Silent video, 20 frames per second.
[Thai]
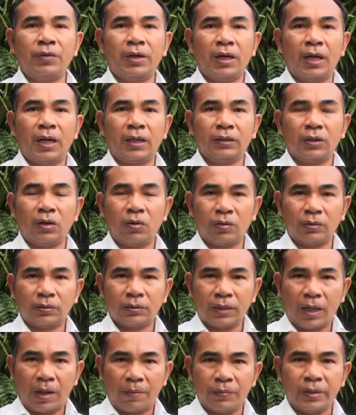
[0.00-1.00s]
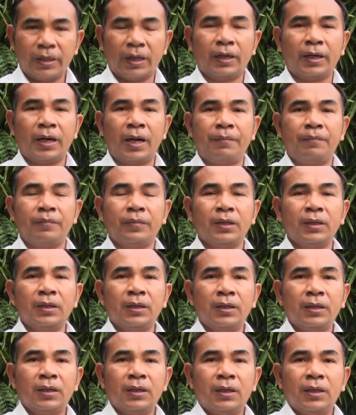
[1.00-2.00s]
เวลาตลอด 3เดือนครับ
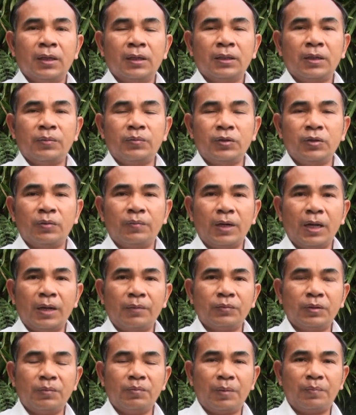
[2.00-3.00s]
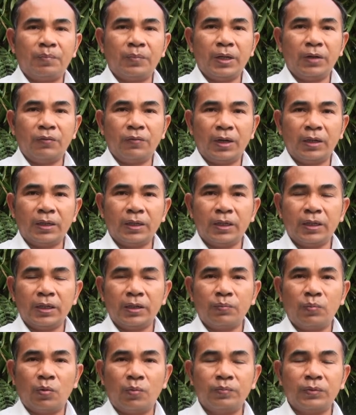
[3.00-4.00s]
ท่านผู้ชมครับสำหรับในวันนี้
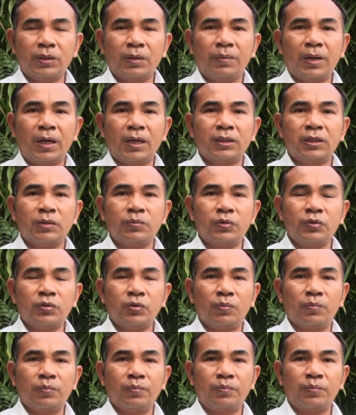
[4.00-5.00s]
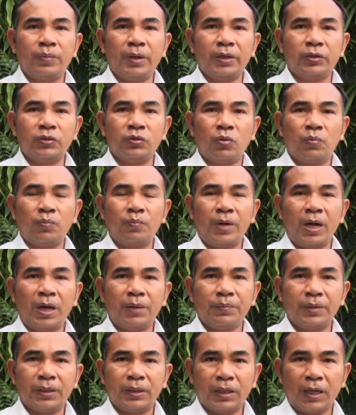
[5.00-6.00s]
ผมจะพาท่านผู้ชมไปชมภา
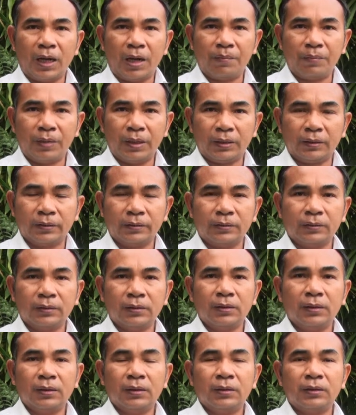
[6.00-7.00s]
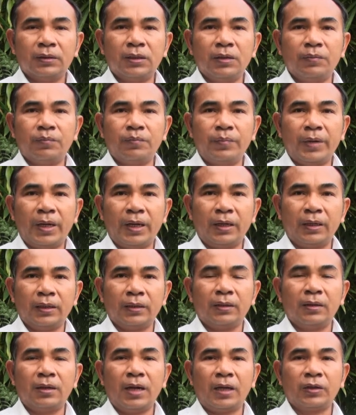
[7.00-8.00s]
พกิจกรรมหนึ่งซึ่งเป็น
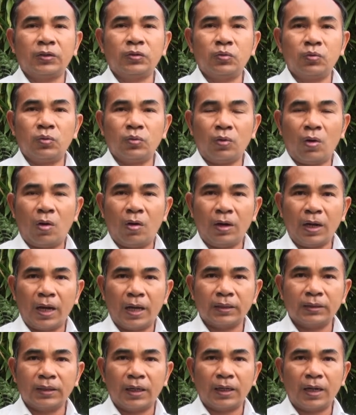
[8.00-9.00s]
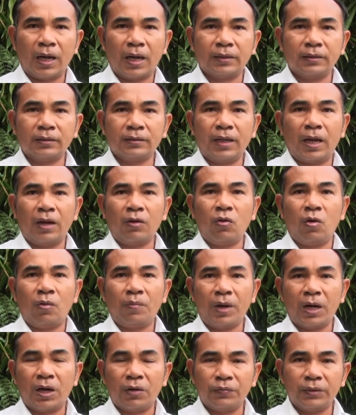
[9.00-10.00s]
หลักสูตรของการจัดการศึกษาของ
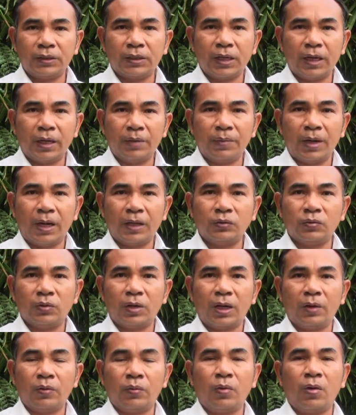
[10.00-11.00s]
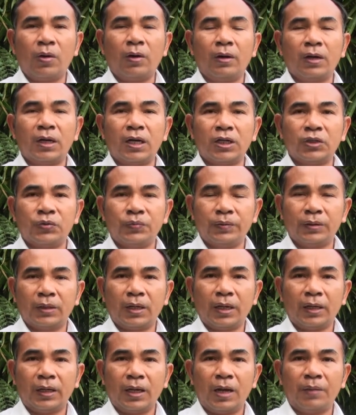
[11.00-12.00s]
มหาวิทยาลัย มหาจุฬาลงกรณราชวิท
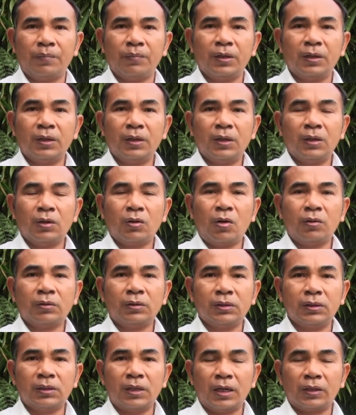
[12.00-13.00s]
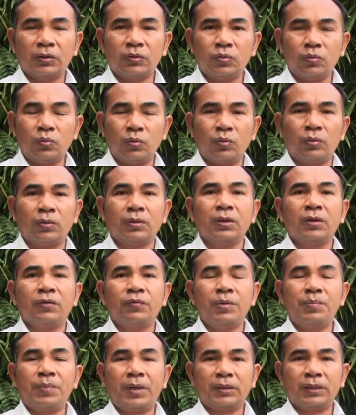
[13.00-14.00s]
ยาลัยครับ ก็คือหลักสูตร
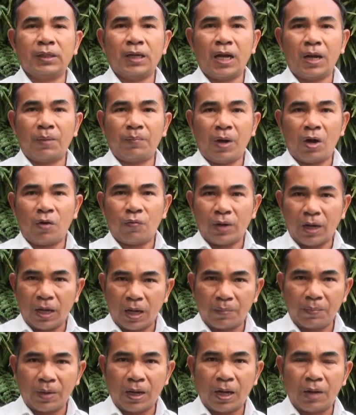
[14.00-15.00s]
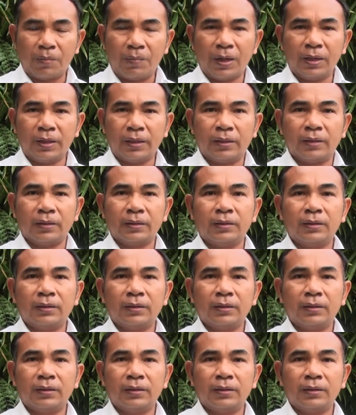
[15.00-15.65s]
วิปัสนาภาวนามหาบัณฑิต